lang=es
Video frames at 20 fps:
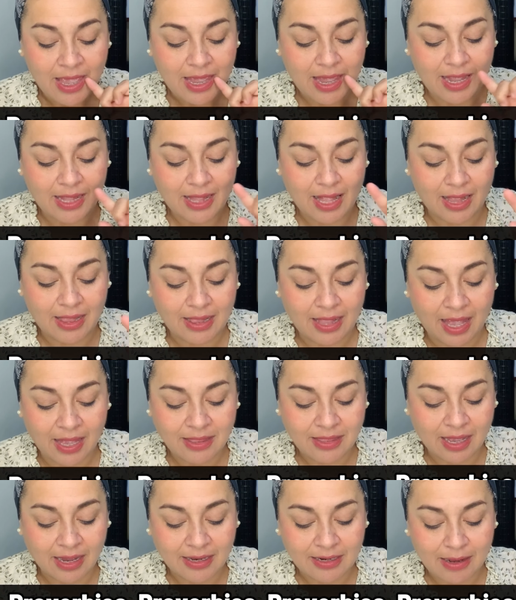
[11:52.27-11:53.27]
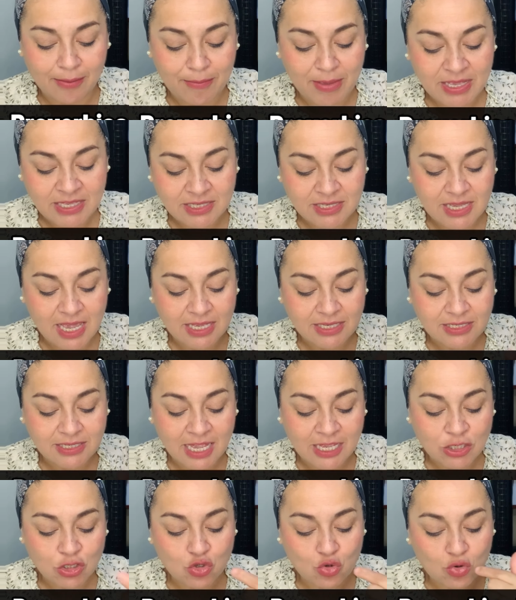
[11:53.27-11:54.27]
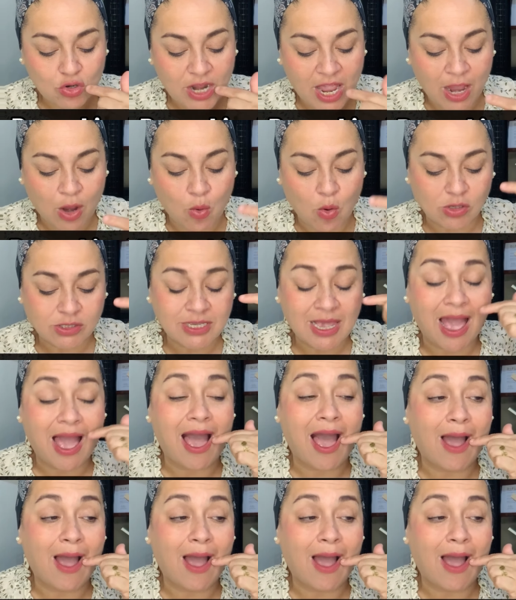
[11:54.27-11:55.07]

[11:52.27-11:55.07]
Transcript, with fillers: Y la ley de clemencia está en su lengua, o sea,